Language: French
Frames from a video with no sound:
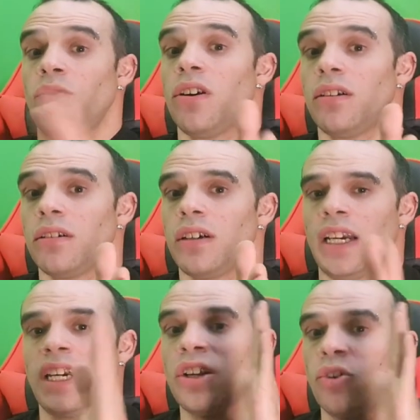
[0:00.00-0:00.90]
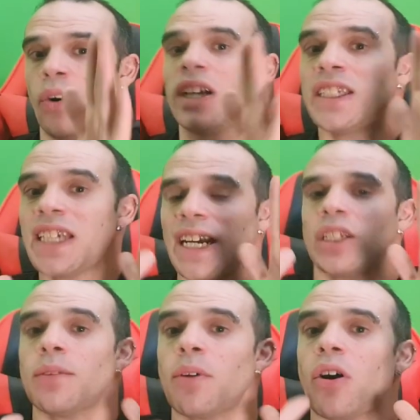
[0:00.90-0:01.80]
voilà et il l'aura
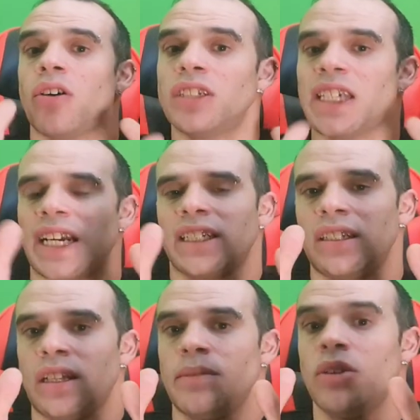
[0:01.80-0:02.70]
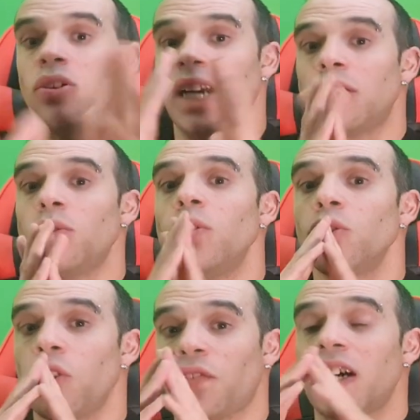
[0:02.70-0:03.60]
directement en direct, les amis. Le cadeau
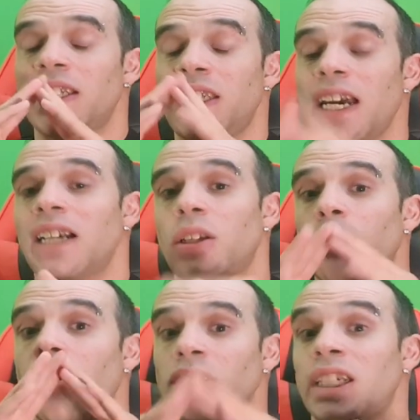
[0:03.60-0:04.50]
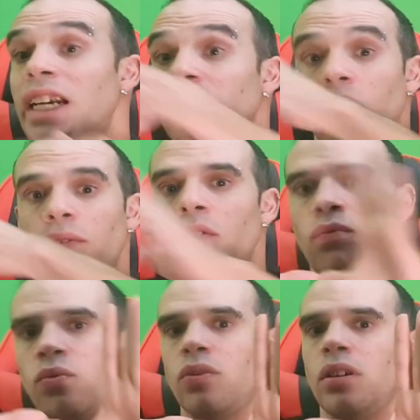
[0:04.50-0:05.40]
se fera directement en direct devant
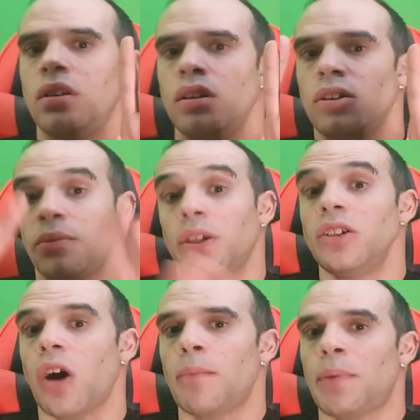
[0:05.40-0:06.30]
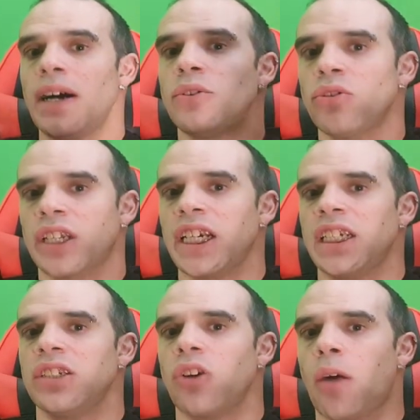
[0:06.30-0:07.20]
vous. Comme ça, il n'y aura pas de
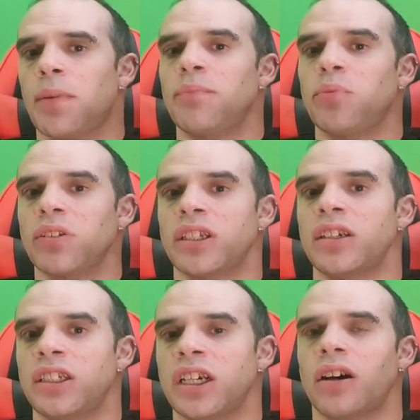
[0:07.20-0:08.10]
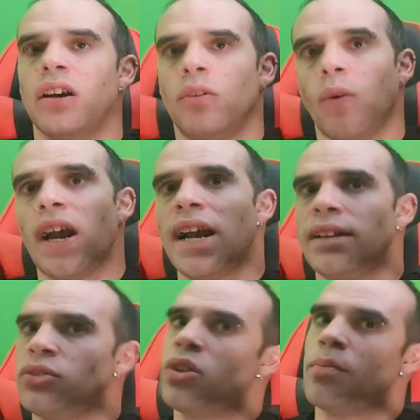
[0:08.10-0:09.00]
triche, il n'y aura pas pour dire ouais,
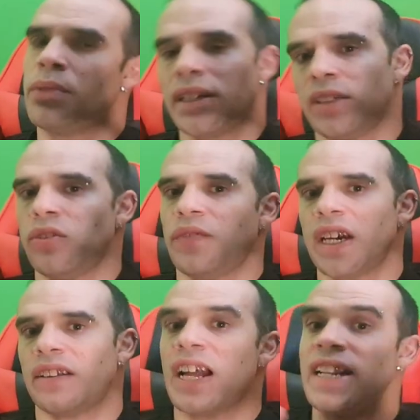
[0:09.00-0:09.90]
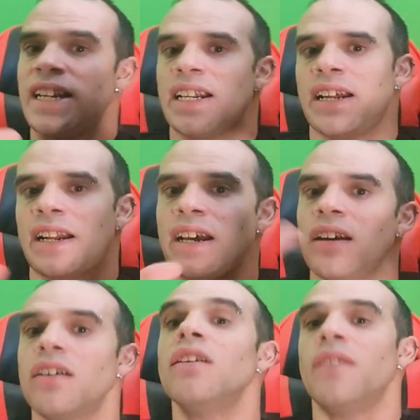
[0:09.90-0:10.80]
tu ne le pas, c'est du fait, nanana,
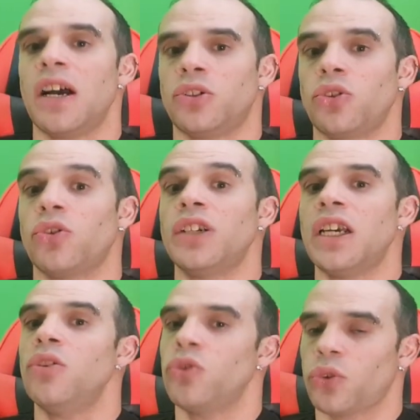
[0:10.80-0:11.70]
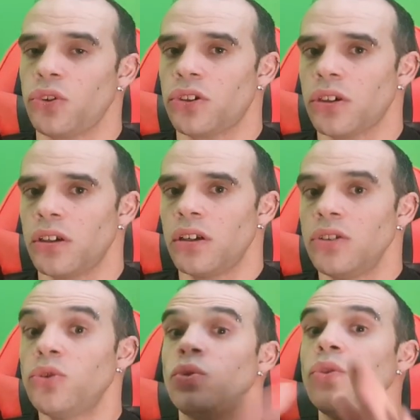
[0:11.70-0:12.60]
je connais le truc.
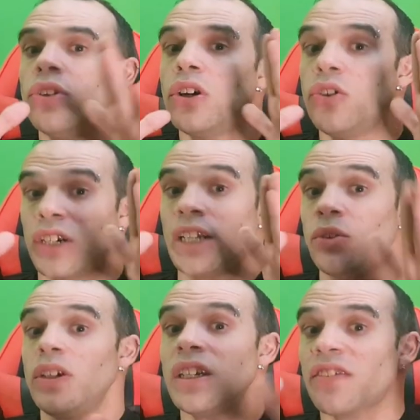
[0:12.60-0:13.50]
Du coup, le cadeau, il